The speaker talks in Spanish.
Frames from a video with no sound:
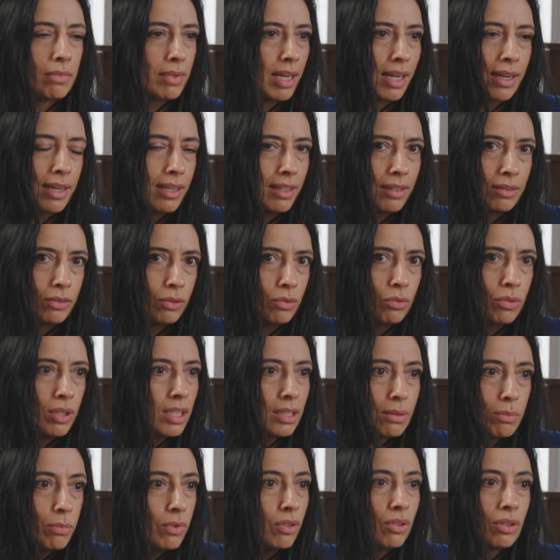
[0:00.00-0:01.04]
hay
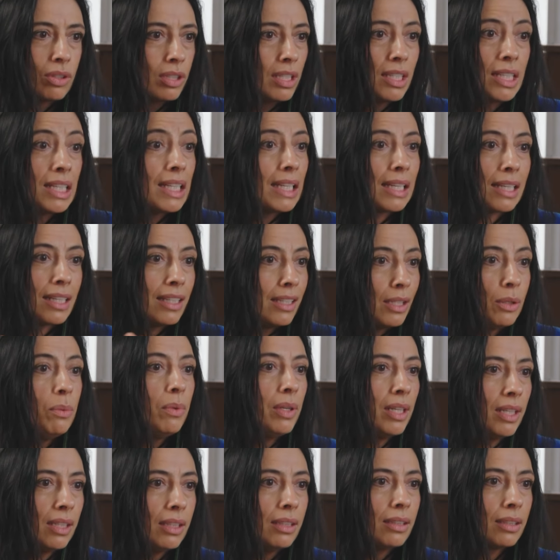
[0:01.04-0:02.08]
turismo
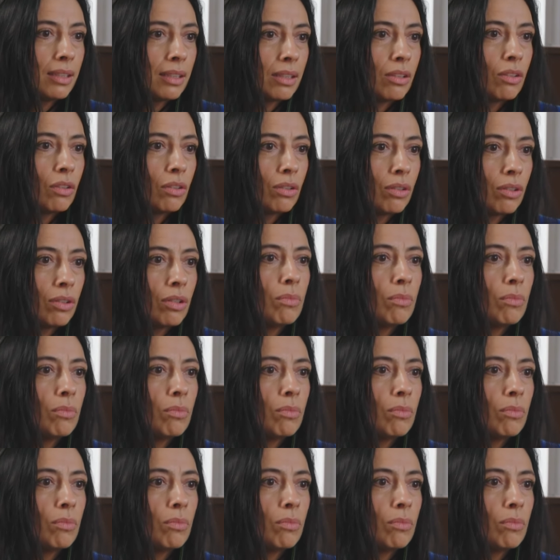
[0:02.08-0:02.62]
increíble. Musical.